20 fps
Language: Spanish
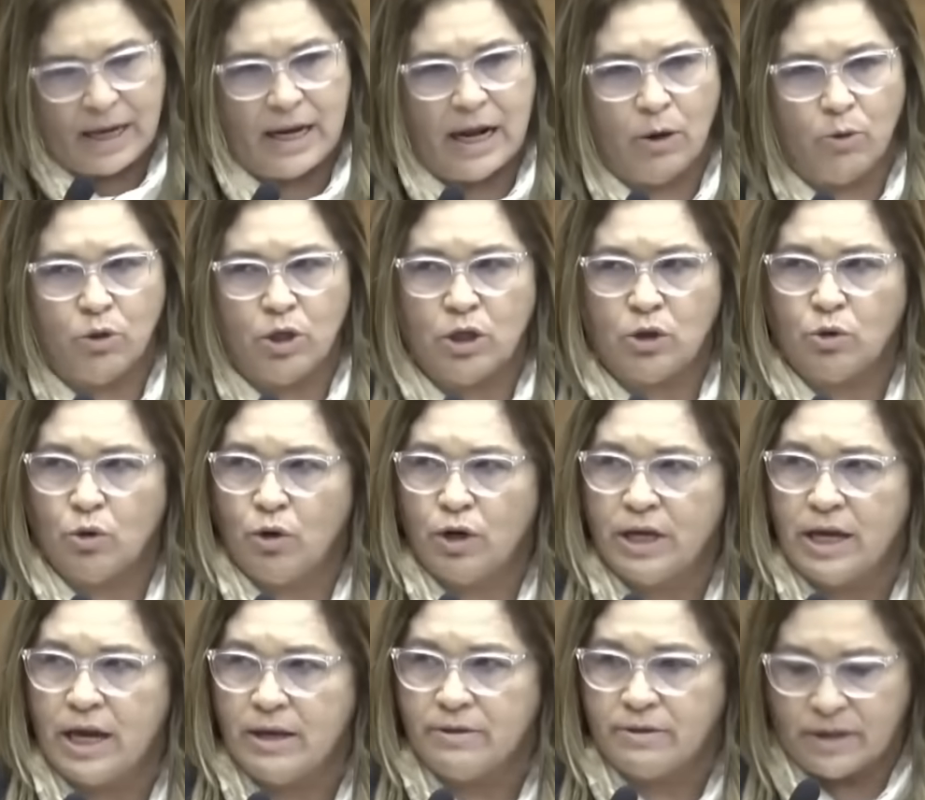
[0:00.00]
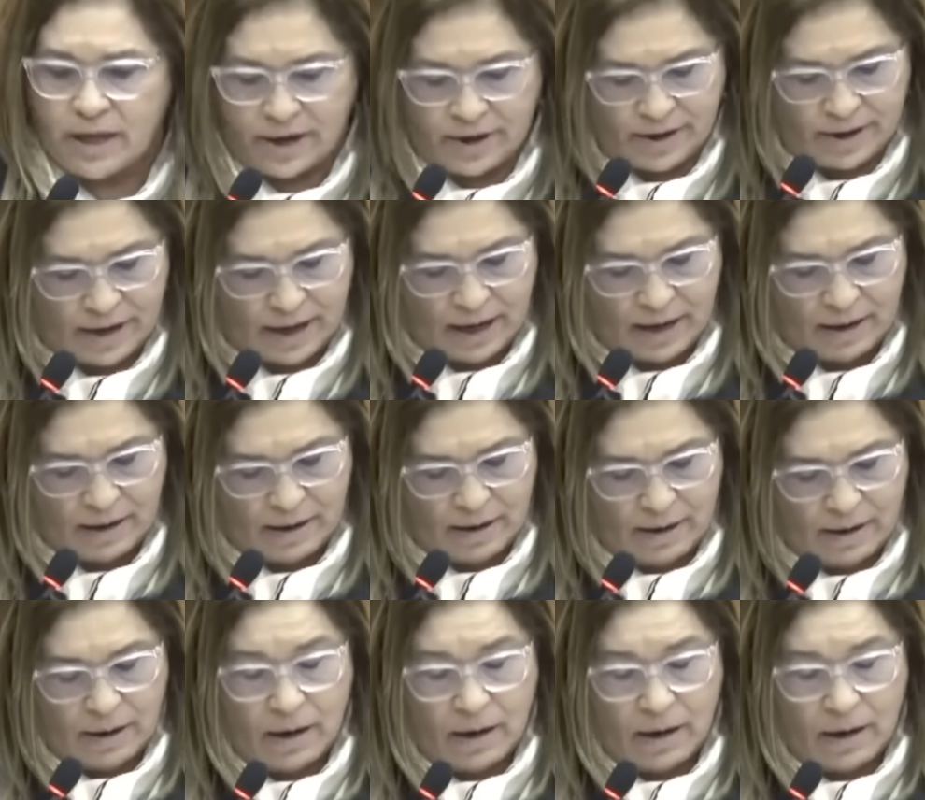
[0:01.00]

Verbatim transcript: en la auditoría interna.